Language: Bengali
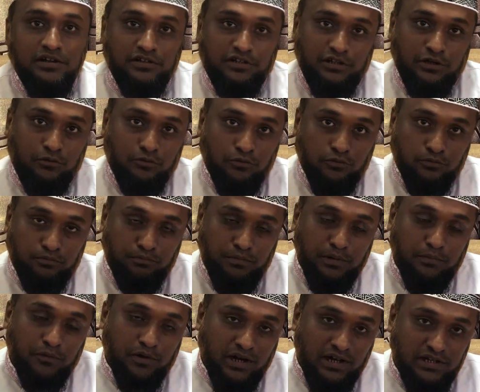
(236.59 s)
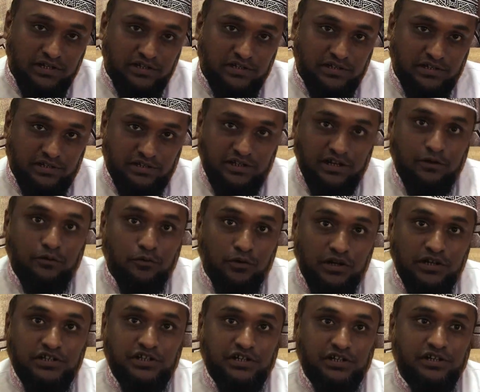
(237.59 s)
সে মেমোরাইজ যে
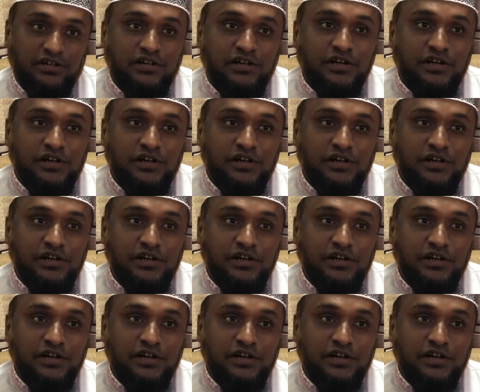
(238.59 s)
করেছে